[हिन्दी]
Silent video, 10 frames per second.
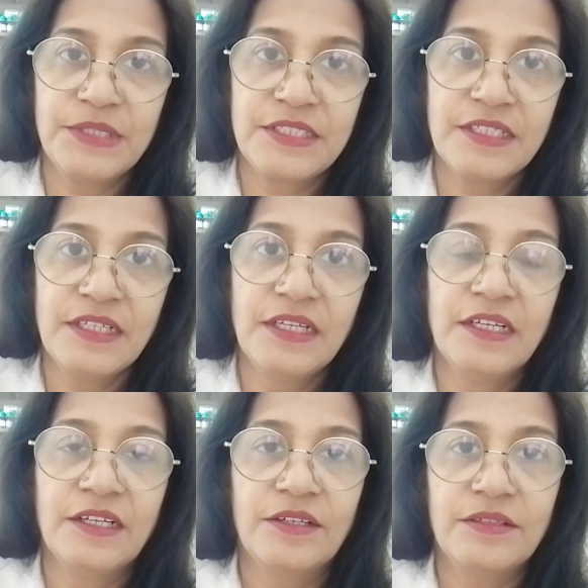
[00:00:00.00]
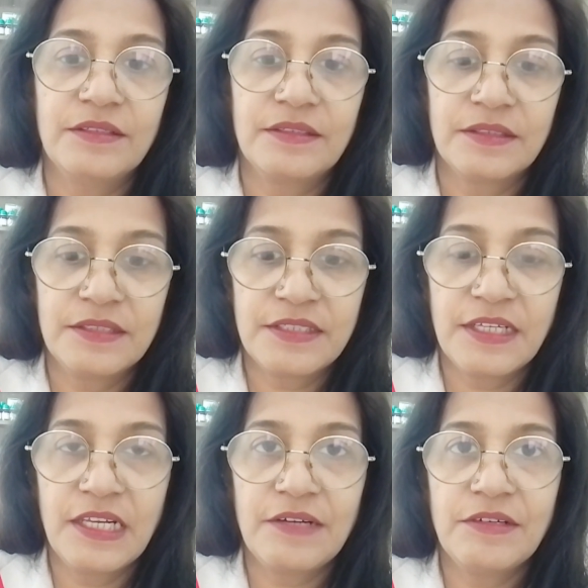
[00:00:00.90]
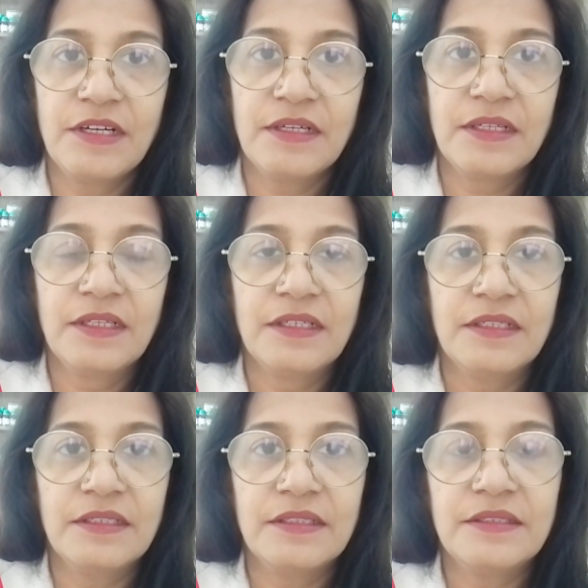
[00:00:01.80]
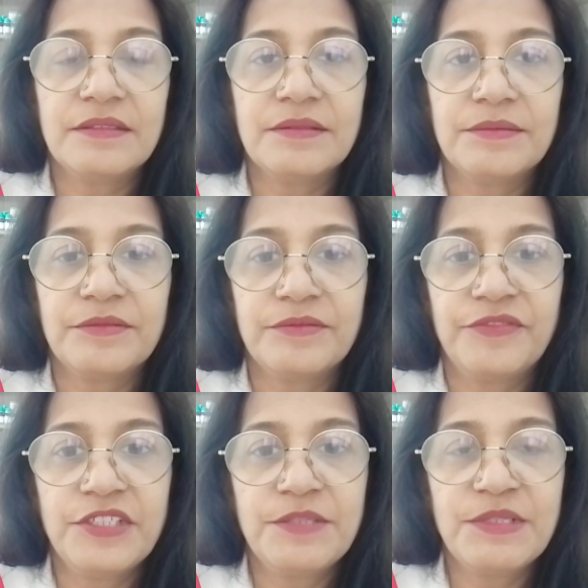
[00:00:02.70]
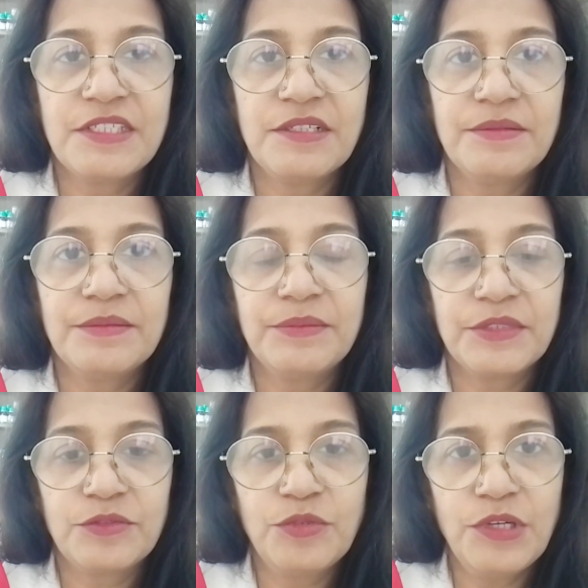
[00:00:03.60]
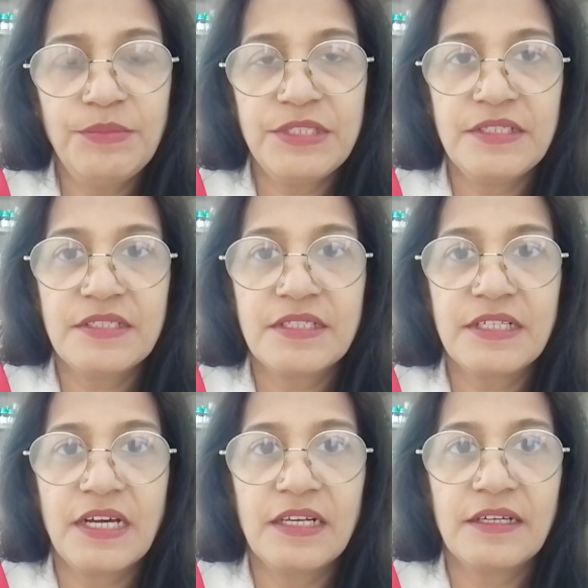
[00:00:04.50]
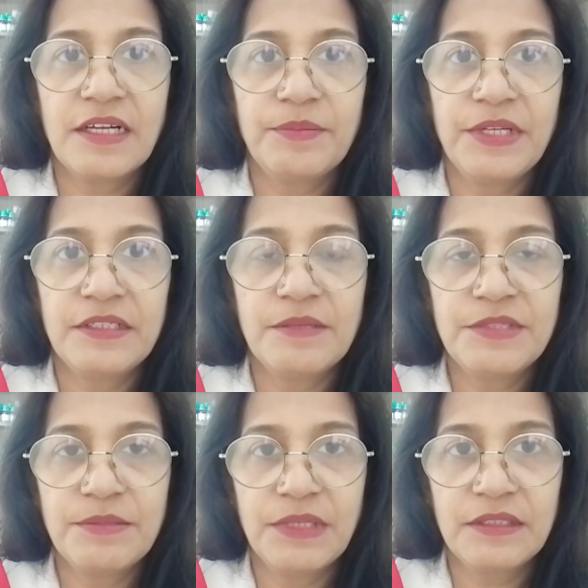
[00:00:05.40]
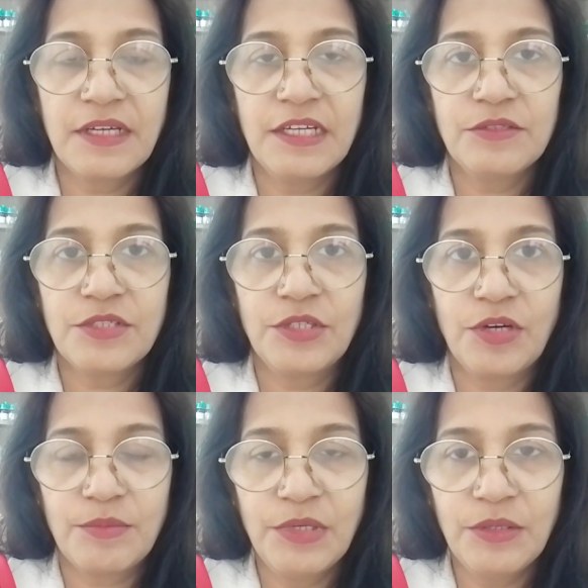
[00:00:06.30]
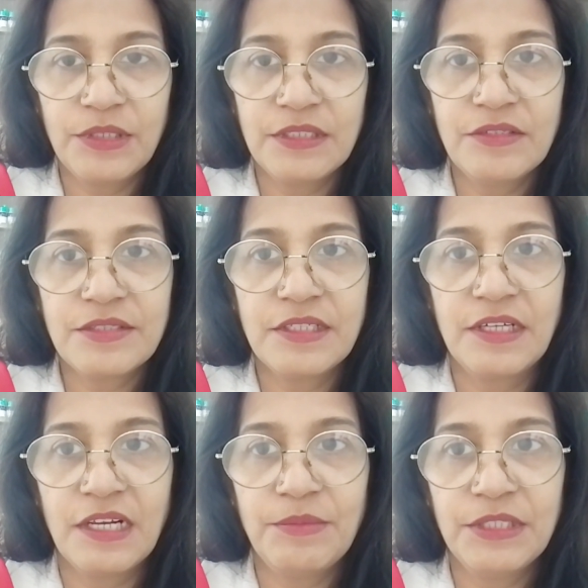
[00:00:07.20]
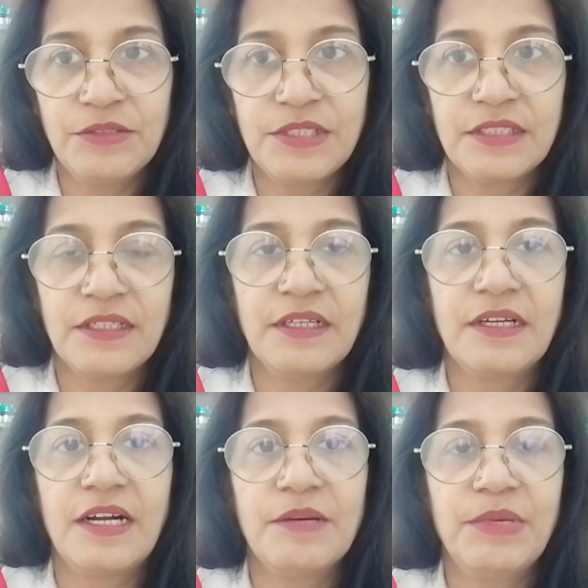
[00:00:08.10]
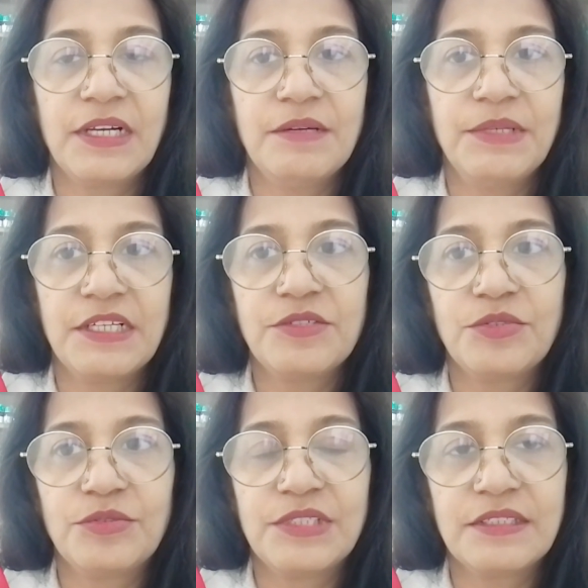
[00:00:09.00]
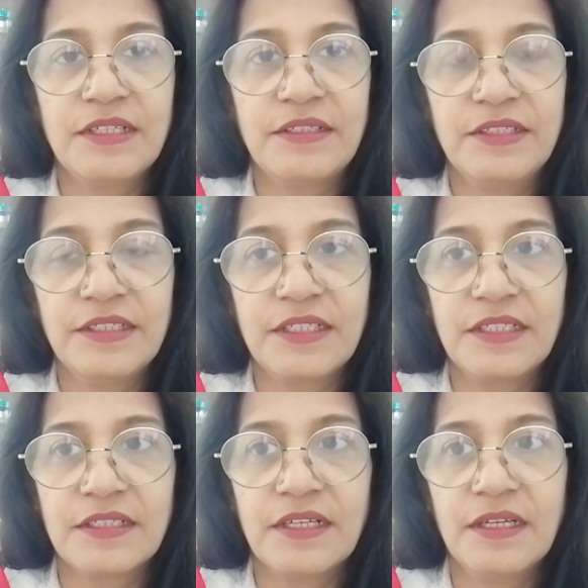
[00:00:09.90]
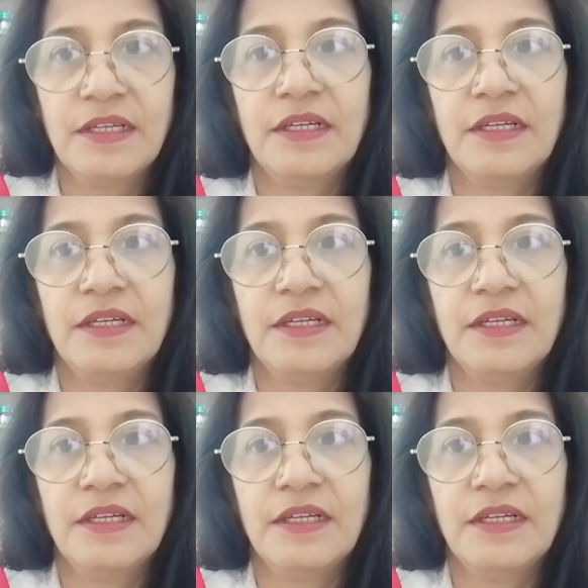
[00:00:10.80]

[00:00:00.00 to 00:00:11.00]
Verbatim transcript: हैं बच्चे और इसके अलावा फ्रिज में से कोई भी चीज़ निकाल कर आप एकदम से मत खाएं उसे नॉर्मल होने दें उससे गला बंद हो जाता है गाढ़ा बलगम आना शुरू हो जाता है ग्रीन कलर का